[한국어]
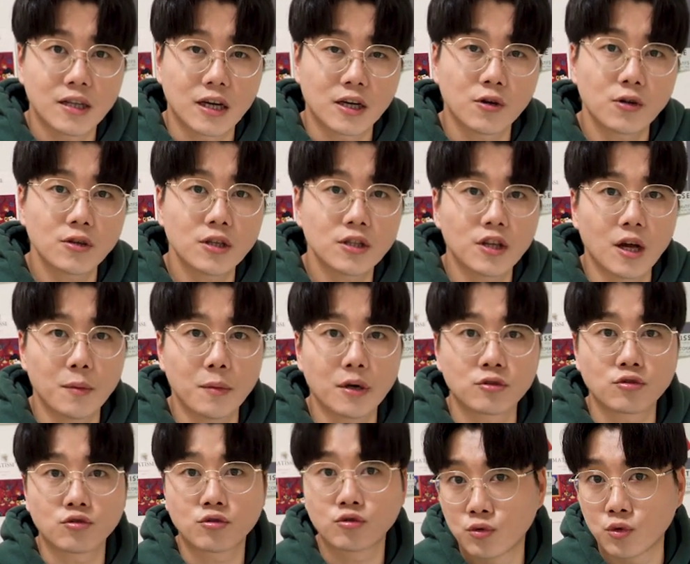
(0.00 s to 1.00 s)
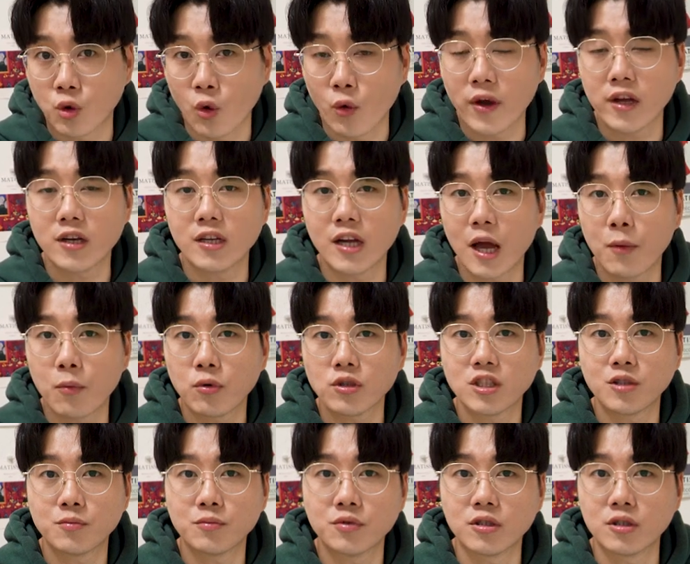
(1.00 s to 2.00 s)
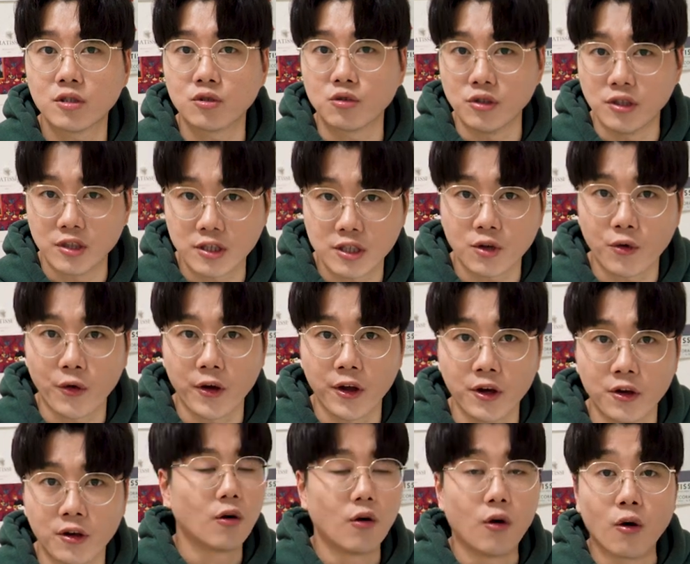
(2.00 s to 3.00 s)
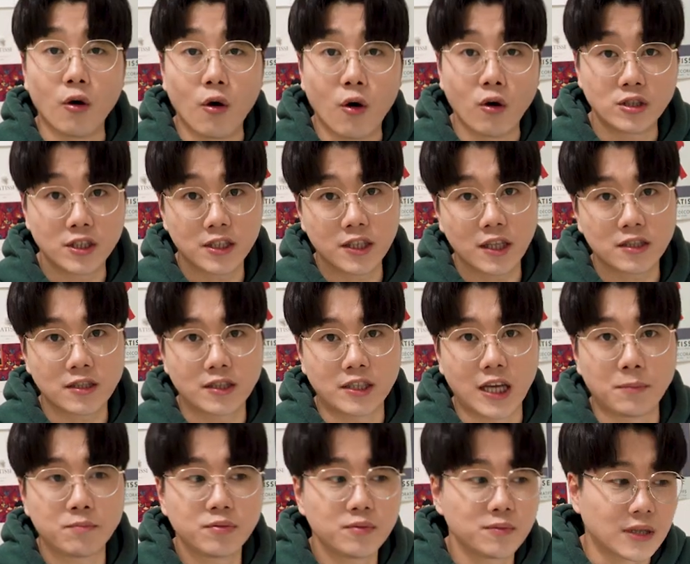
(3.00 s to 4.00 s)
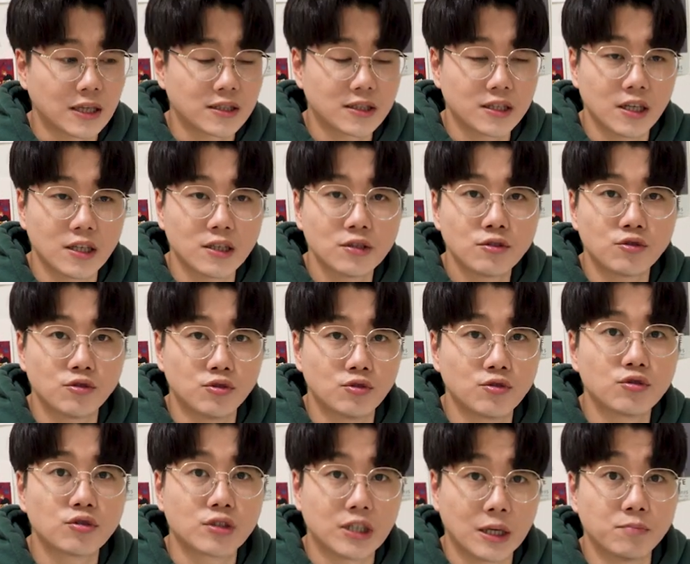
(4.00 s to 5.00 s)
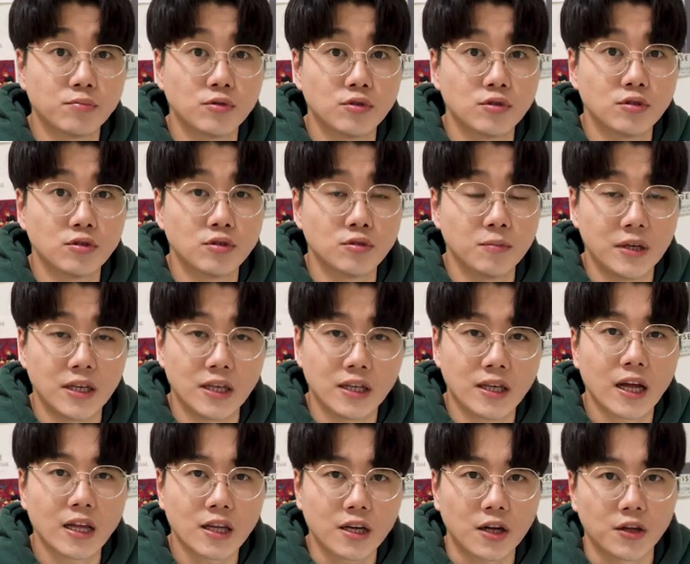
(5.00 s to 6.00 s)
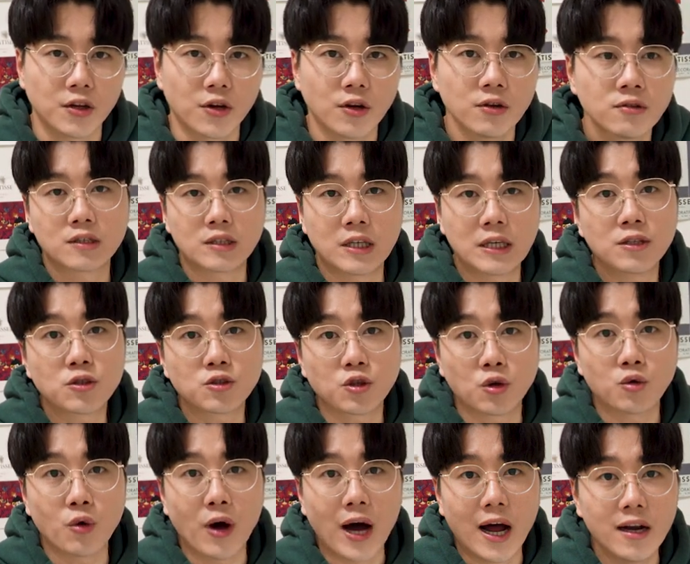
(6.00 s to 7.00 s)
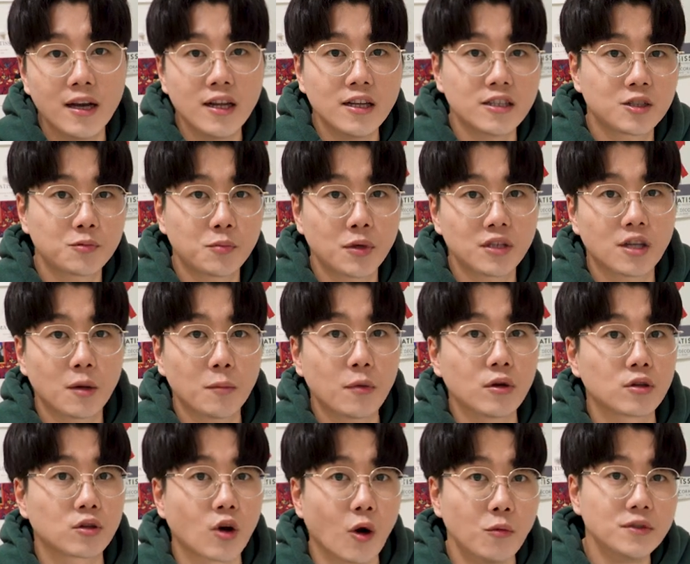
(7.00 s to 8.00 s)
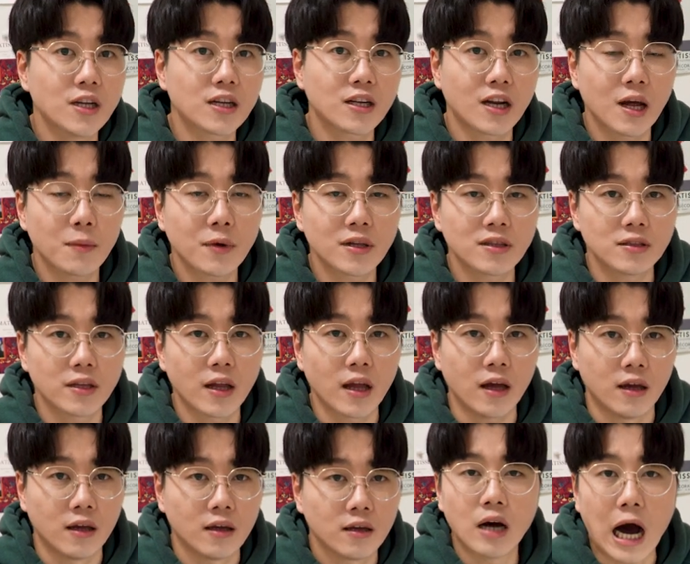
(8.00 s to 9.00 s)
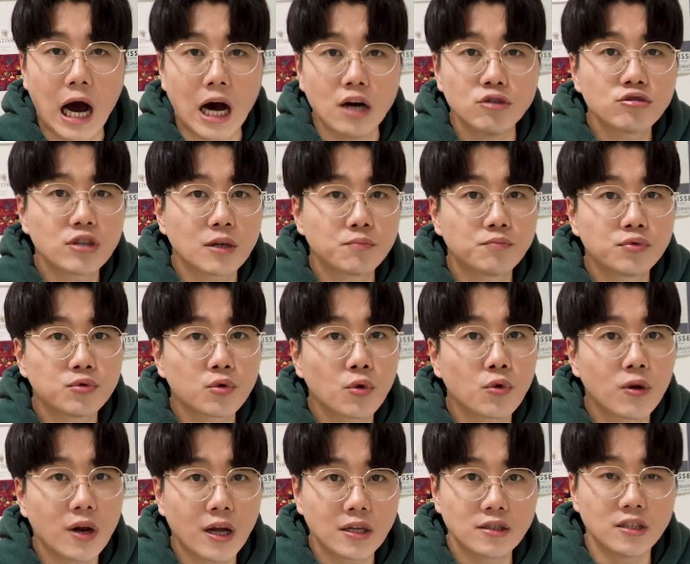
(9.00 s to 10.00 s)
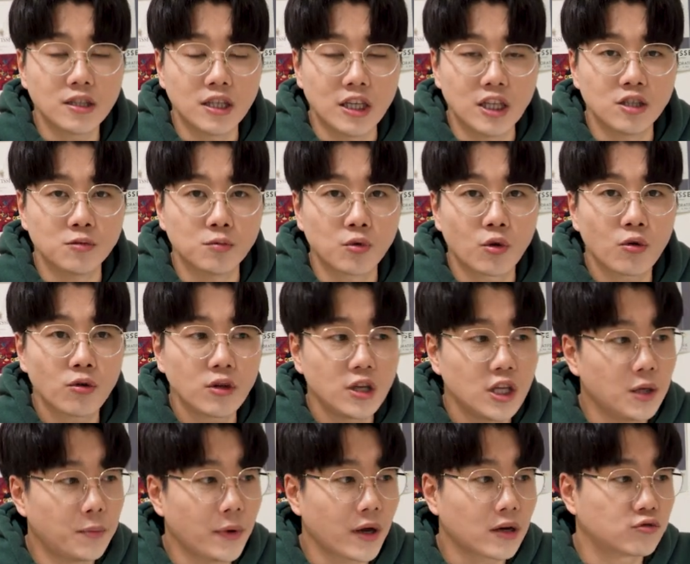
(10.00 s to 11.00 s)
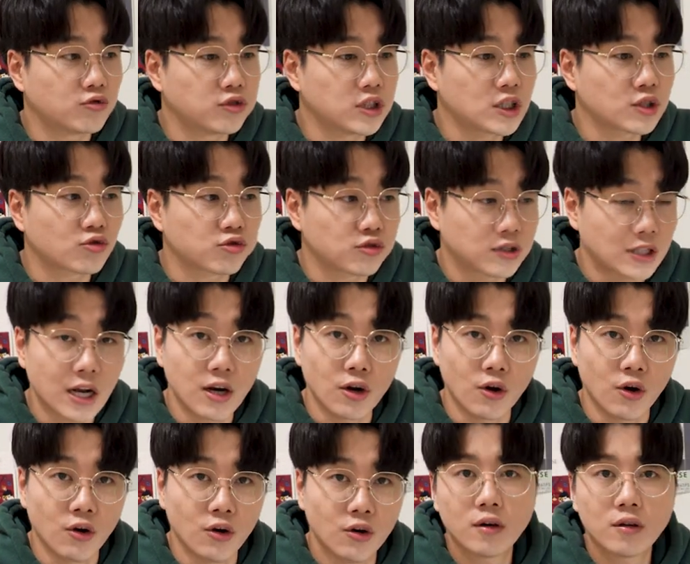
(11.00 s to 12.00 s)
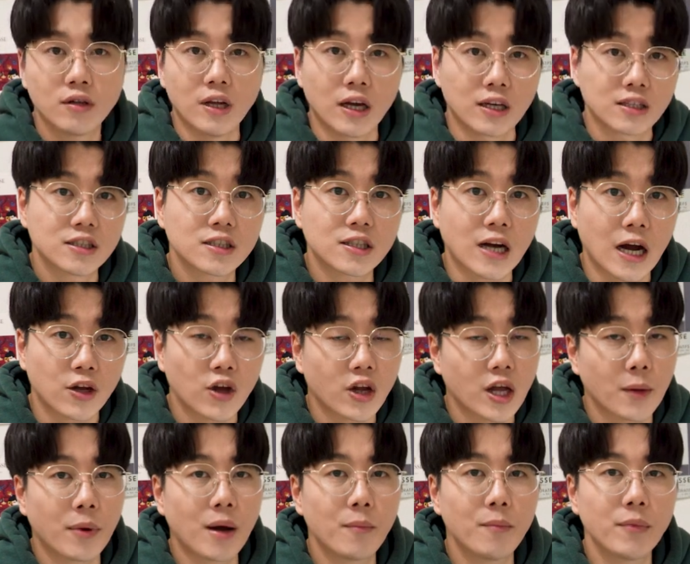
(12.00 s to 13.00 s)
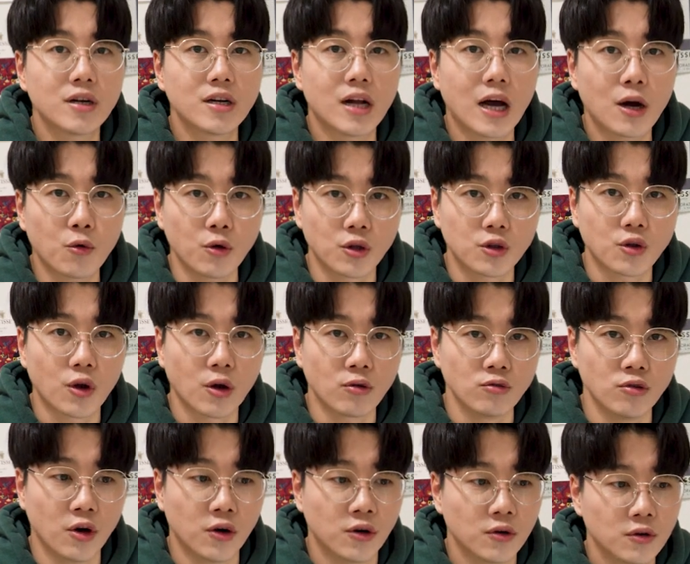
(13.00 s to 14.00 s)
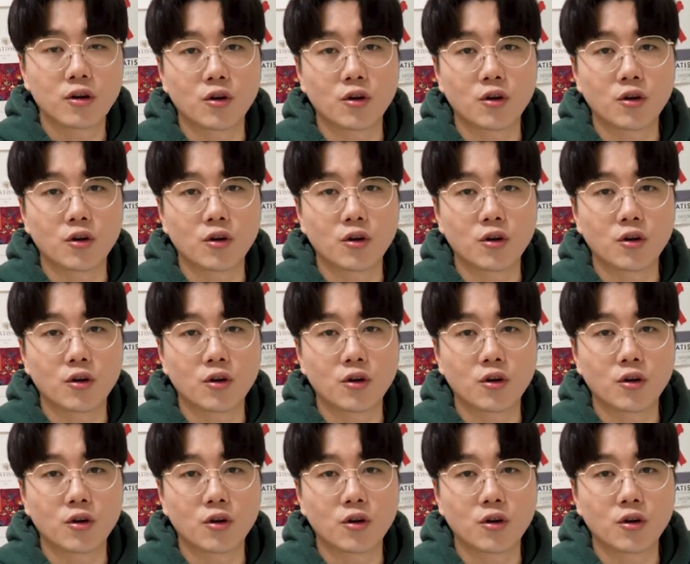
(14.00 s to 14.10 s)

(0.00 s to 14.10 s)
네 그런 데서 아마 조회를 해보시는 분들도 있을 거예요 어, 어찌됐든 제품 자체는 중국 제품이긴 하니까요 그래서 저도 알리익스프레스 한번 검색을 해봤는데 아우라 프로라는 이름으로 299달러 네, 그 가격에 판매를 하고 있더라고요.